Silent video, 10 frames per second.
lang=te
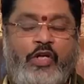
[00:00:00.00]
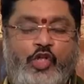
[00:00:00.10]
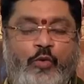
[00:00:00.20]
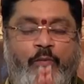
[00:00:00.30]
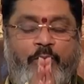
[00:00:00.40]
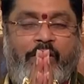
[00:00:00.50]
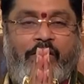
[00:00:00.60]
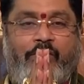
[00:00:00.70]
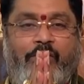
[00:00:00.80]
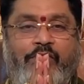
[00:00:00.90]
శుభం
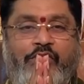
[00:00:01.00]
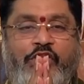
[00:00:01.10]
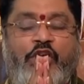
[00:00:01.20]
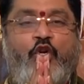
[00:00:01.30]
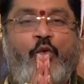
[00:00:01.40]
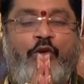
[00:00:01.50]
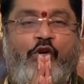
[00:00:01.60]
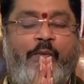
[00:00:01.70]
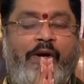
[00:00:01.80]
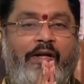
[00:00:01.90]
వ్యాధు శ్రీ గురుభ్యో
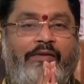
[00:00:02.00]
నమ